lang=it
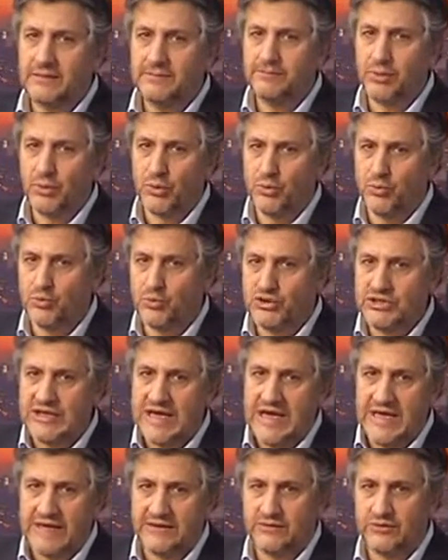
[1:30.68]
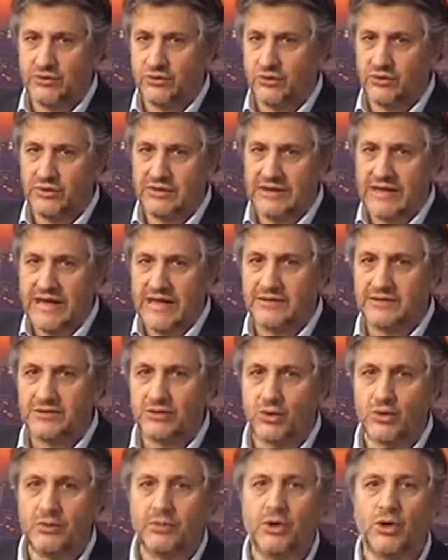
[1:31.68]
pronunciato in
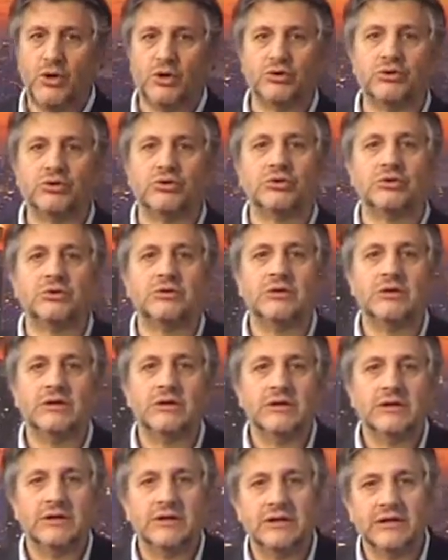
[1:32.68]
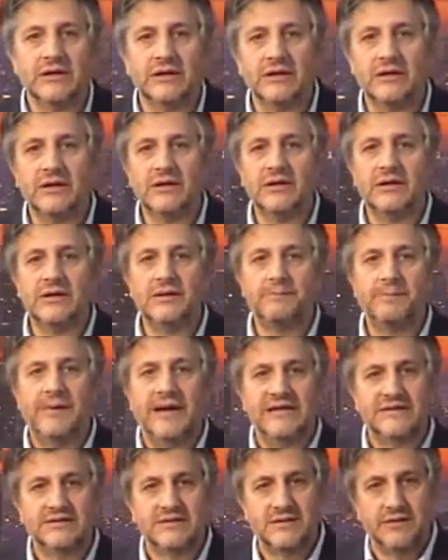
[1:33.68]
altro modo, eh, il
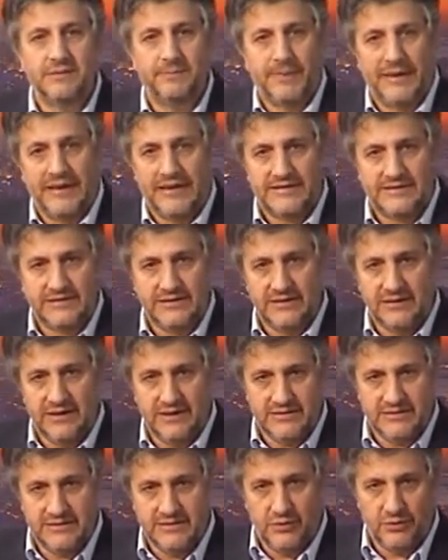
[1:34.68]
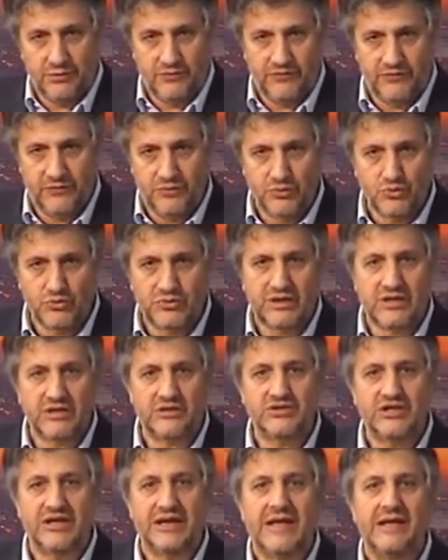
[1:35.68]
past president di Confindustria
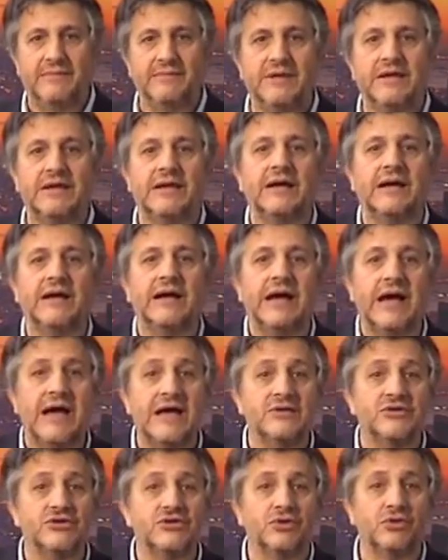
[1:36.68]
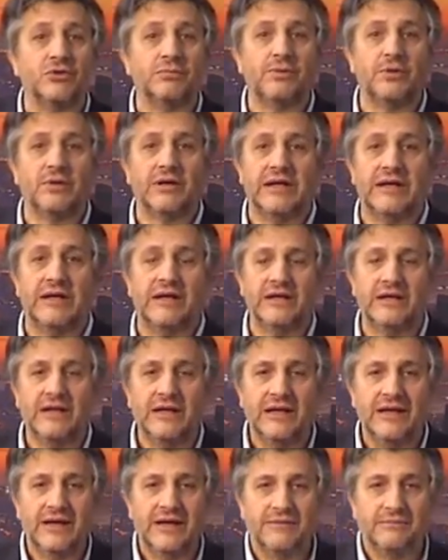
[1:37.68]
Ceramica Angelo Borelli
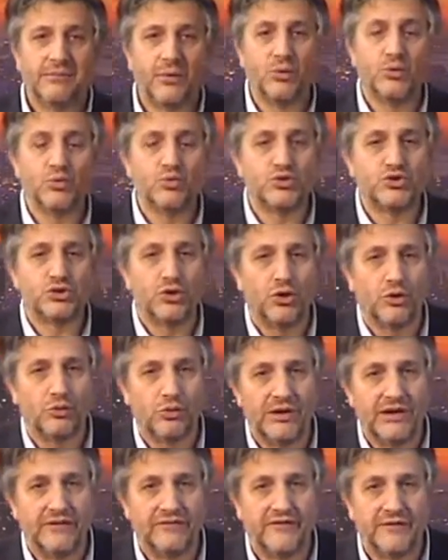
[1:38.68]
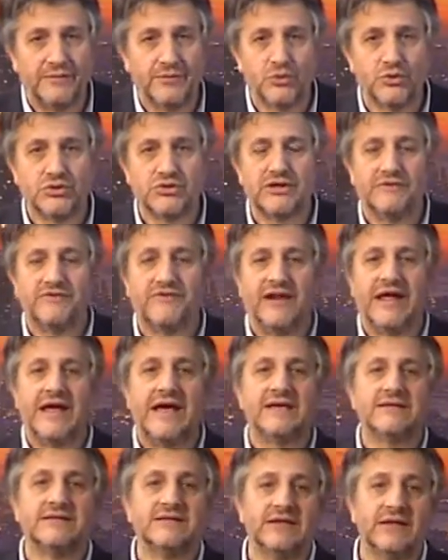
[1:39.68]
pronunciò quella famosa
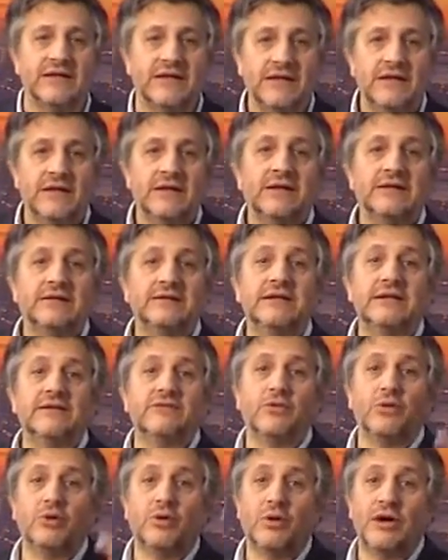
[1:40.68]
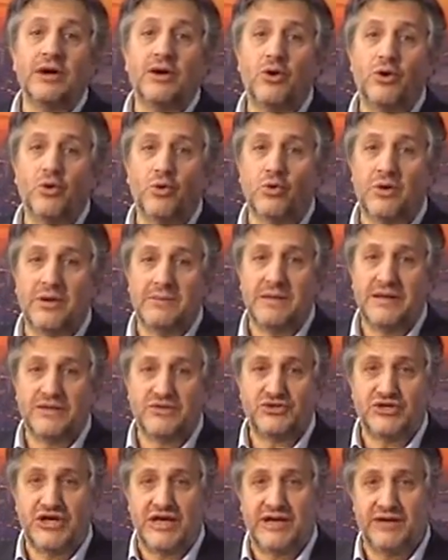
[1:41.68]
frase devono ancora
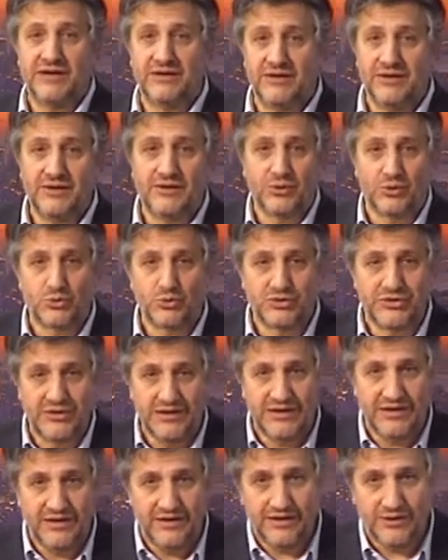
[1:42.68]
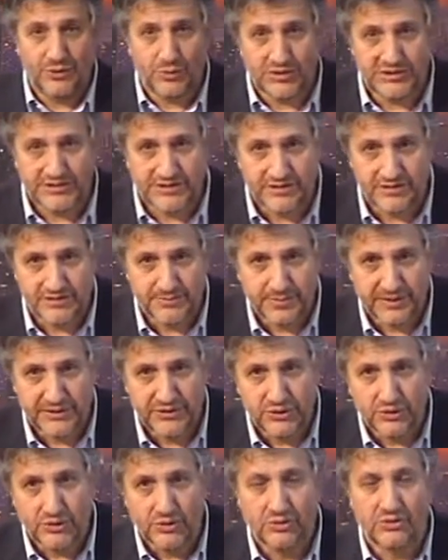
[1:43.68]
mangiare dei crostini questi
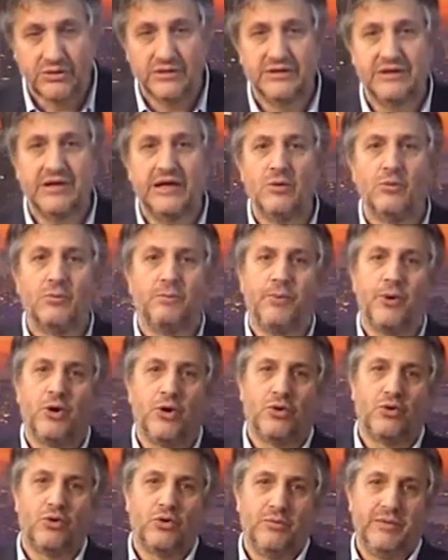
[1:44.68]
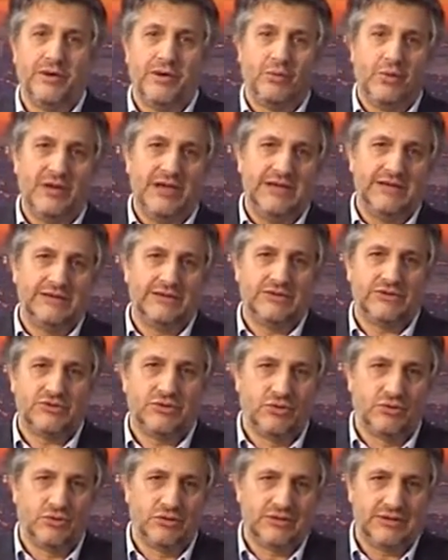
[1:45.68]
spagnoli, che è un po' come quella di
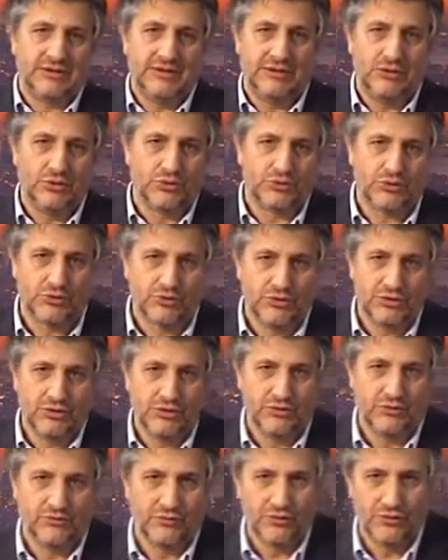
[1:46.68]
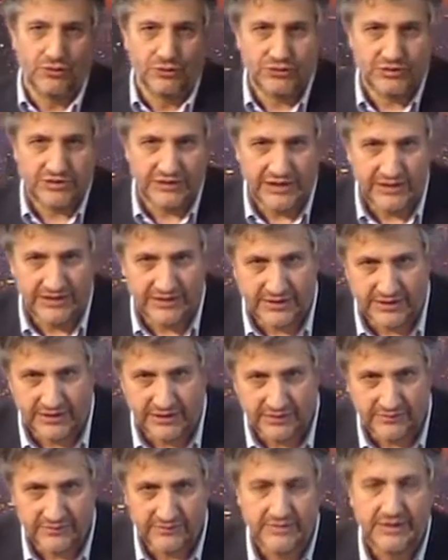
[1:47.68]
Sordi, io so io, voi non
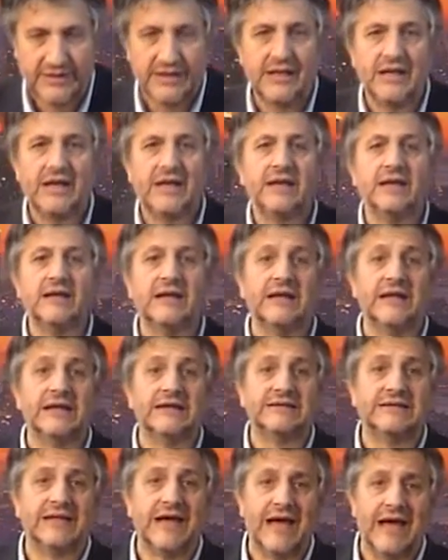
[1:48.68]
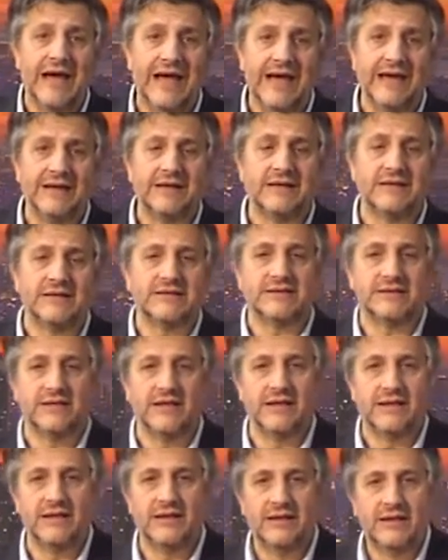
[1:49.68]
siete. In realtà, anche
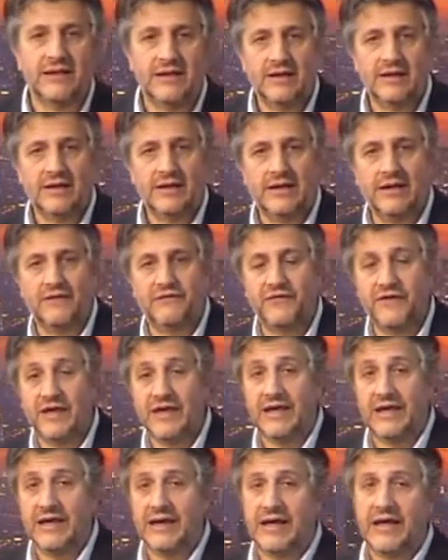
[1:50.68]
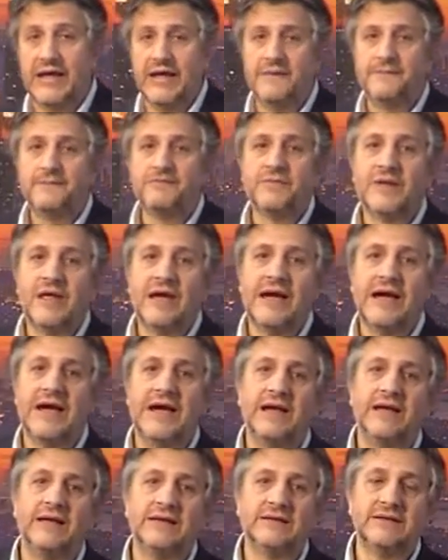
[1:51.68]
se la fiera
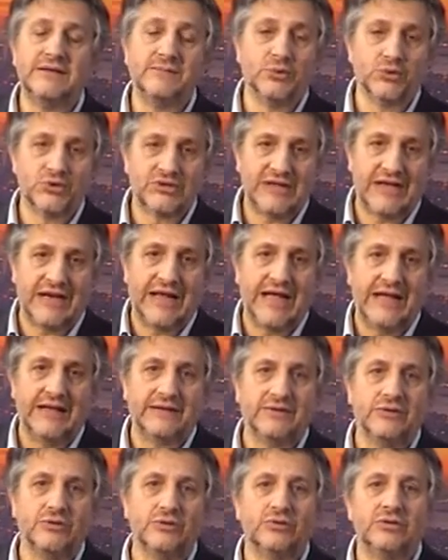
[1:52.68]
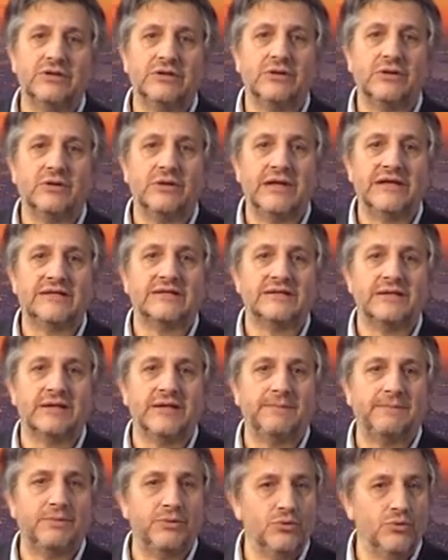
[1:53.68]
ha dimostrato di non
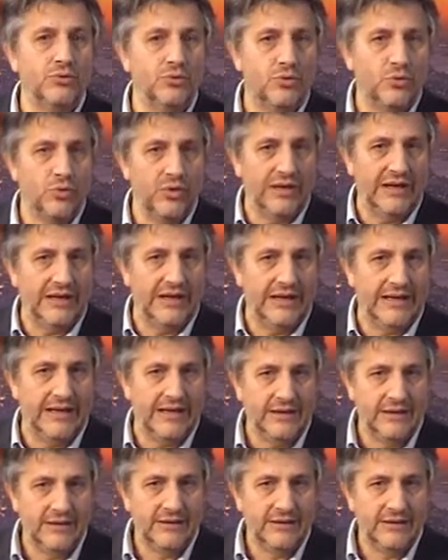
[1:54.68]
essere più quella